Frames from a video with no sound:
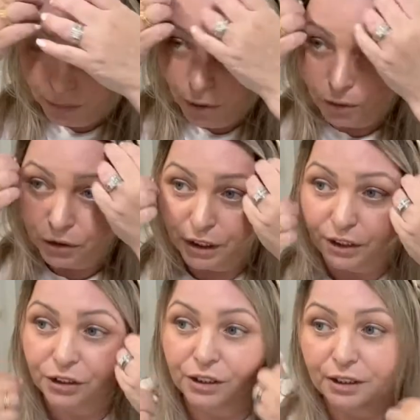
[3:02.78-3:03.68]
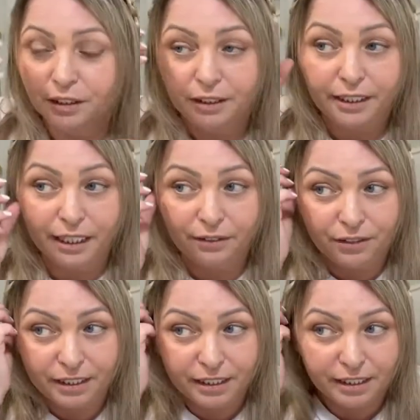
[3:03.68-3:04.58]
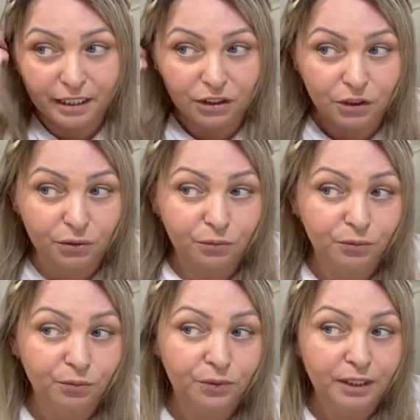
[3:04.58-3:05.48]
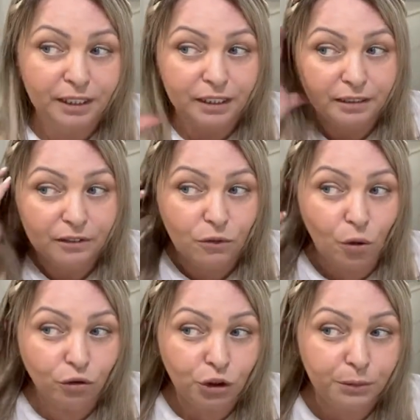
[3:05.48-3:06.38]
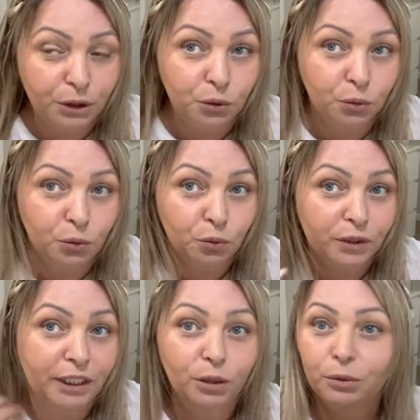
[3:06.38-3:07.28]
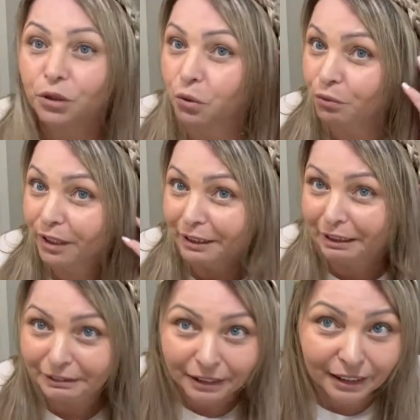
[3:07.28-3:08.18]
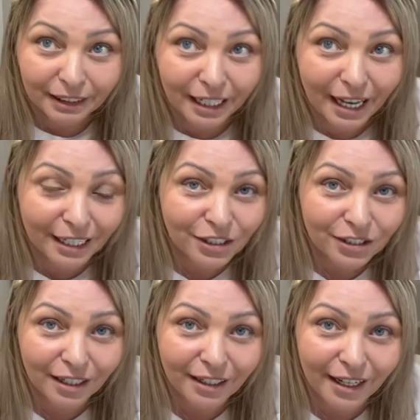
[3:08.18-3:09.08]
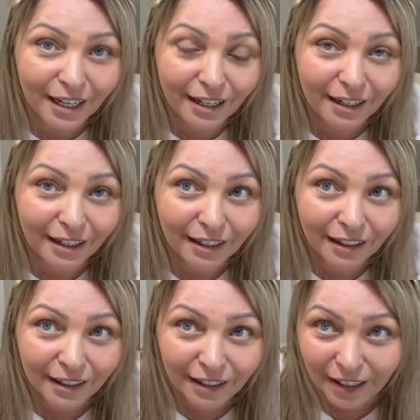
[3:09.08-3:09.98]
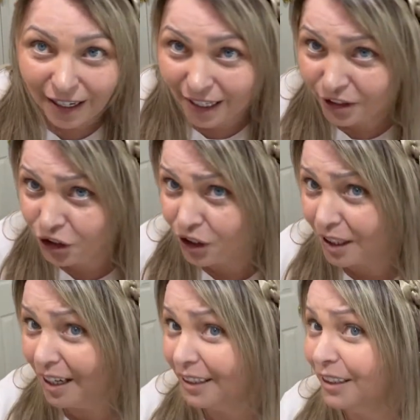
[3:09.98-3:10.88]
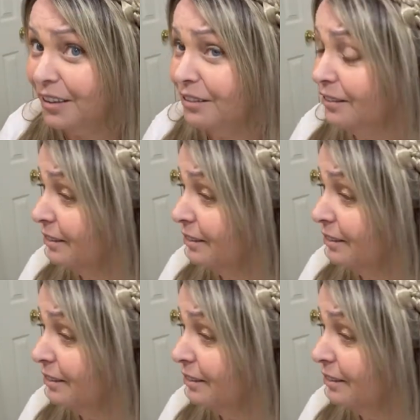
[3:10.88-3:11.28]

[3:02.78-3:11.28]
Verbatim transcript: Bom, gente, o que, que vocês acham? Conte-me tudo e não me esconda nada. Esta é a tiara,